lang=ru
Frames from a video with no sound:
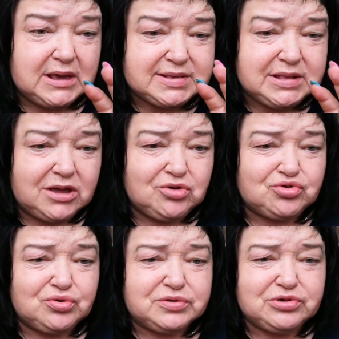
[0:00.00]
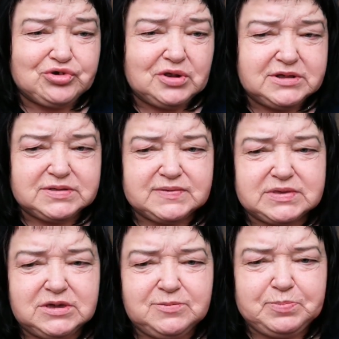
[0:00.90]
Я знаю, кто это
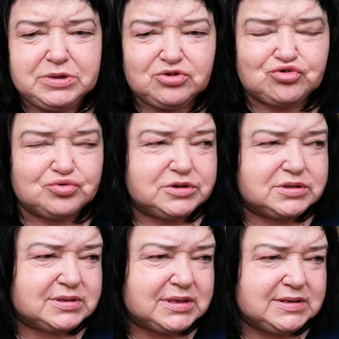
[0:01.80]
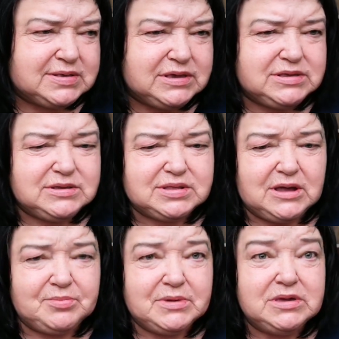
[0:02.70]
жилетовские пишут, это соседи
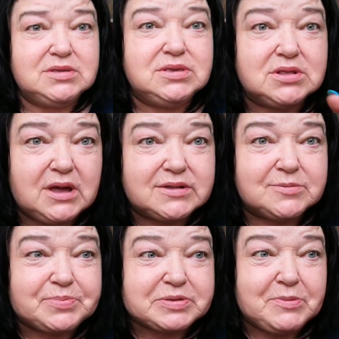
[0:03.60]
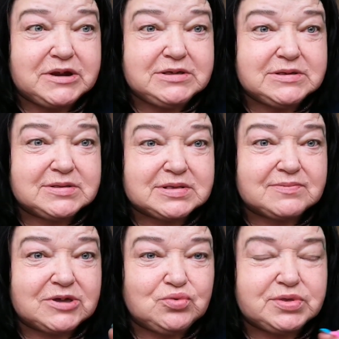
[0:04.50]
там. Не надо, посмотрите на
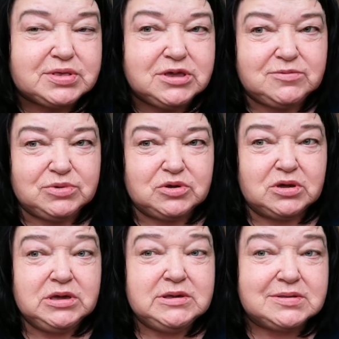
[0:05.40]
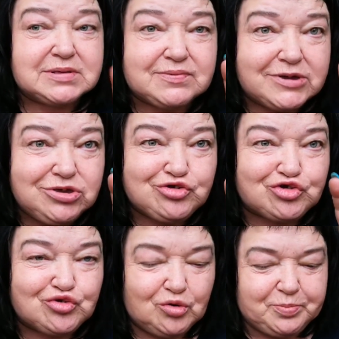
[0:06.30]
свою семью, на свои
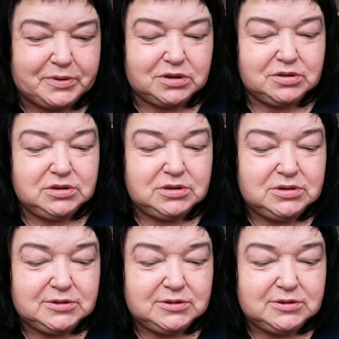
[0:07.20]
жопы.